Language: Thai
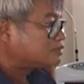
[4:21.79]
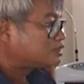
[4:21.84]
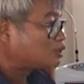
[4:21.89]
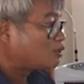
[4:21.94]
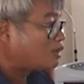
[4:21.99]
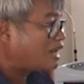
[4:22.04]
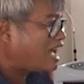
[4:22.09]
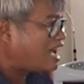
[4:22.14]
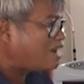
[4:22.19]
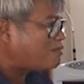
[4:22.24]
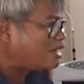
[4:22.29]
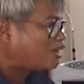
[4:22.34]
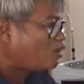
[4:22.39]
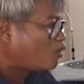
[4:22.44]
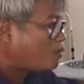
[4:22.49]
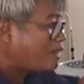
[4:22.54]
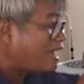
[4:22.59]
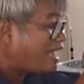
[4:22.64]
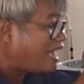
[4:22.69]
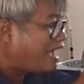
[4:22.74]
โซล่ามัน
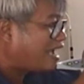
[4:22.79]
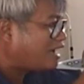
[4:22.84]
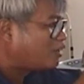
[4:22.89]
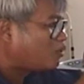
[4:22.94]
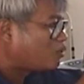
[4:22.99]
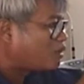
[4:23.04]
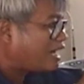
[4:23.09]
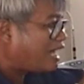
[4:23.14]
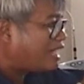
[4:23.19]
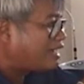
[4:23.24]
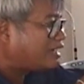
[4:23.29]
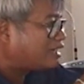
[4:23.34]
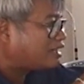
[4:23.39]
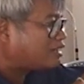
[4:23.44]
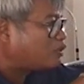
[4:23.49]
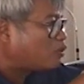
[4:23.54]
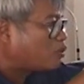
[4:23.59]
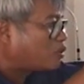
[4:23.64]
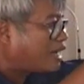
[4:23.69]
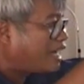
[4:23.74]
ดูแพงดูไกล
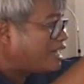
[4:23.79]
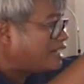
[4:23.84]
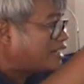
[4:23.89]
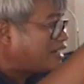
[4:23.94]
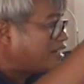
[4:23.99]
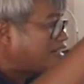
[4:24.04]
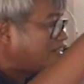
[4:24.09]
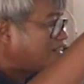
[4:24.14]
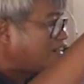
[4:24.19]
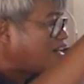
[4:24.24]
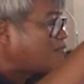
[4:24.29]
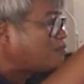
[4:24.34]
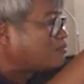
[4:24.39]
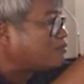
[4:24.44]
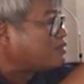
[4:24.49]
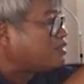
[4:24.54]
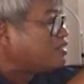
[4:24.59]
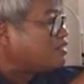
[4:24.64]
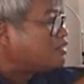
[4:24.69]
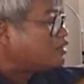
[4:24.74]
ดูไกลเกินเอื้อม
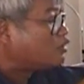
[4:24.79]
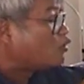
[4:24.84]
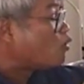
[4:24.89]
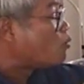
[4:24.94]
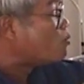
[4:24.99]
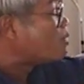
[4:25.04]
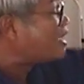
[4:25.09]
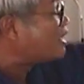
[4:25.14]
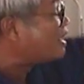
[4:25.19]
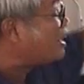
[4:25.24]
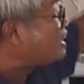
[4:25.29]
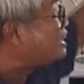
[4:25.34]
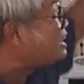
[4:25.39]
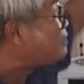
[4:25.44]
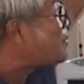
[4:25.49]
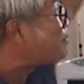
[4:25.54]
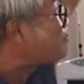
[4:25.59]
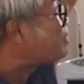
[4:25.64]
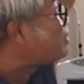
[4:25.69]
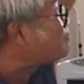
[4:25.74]
ดูเหมือนอะไร
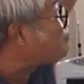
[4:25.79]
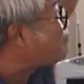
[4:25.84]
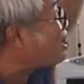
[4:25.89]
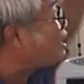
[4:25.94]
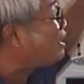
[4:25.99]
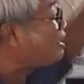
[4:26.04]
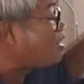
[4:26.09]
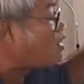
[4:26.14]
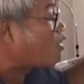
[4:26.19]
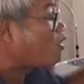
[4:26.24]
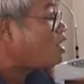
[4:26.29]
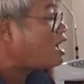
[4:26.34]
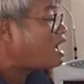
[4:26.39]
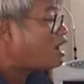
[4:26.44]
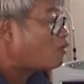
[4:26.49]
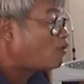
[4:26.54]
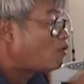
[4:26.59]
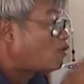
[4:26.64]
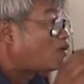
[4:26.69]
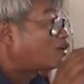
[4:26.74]
ที่มันบินไปแล้วเราก็
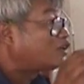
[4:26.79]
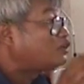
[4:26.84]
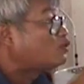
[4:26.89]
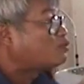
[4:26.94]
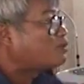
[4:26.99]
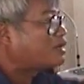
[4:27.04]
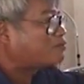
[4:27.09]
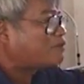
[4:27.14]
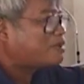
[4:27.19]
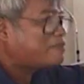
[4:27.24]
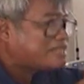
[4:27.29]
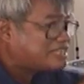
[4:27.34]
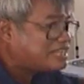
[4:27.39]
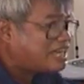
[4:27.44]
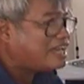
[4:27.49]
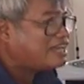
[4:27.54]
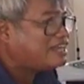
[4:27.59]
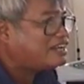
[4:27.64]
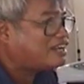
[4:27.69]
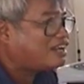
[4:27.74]
เห่าหอนอยู่มันมันไม่
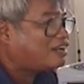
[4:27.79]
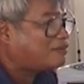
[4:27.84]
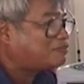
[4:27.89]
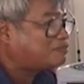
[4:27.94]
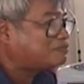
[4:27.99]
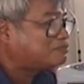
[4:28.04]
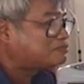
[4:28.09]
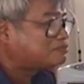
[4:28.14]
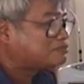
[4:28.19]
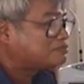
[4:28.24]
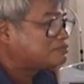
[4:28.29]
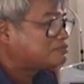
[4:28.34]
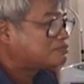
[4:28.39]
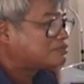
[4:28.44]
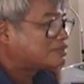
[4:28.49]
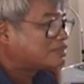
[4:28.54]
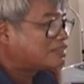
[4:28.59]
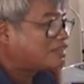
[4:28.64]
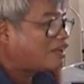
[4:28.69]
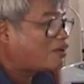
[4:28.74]
ใช่นะครับ
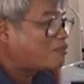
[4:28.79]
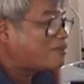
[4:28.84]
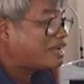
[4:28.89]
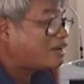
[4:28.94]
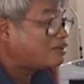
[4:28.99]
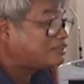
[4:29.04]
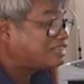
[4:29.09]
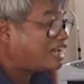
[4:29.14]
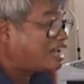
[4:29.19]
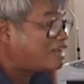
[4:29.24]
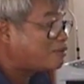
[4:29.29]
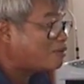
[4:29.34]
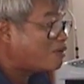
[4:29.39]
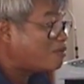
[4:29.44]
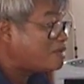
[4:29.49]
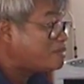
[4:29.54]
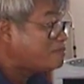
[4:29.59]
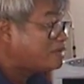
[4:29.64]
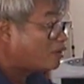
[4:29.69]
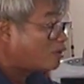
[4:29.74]
เราไม่เข้าใจ เพราะ
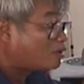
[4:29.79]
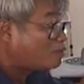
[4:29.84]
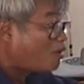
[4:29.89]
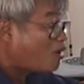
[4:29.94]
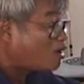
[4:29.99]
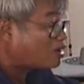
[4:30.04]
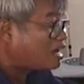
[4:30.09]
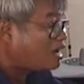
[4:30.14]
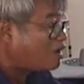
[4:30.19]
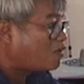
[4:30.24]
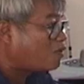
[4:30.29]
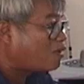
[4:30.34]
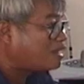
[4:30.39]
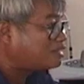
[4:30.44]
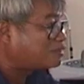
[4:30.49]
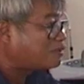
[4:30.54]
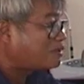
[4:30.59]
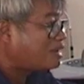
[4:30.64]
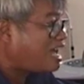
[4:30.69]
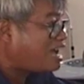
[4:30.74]
ว่าไม่มีคนบอกเรา
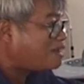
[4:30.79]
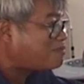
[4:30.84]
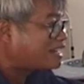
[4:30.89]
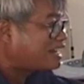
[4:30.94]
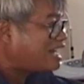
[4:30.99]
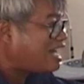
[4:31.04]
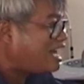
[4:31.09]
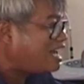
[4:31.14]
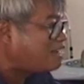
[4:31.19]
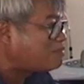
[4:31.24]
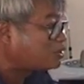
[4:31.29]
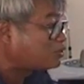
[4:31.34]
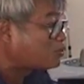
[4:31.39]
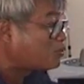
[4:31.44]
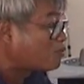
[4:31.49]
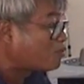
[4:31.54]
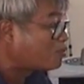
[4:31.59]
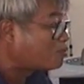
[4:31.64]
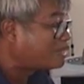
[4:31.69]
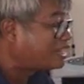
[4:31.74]
ว่าโซล่ามันง่ายมัน
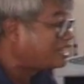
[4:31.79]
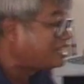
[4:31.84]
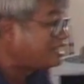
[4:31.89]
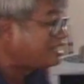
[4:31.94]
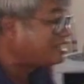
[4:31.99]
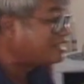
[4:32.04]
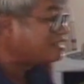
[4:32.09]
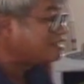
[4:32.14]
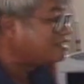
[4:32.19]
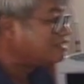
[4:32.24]
ถูกมันดี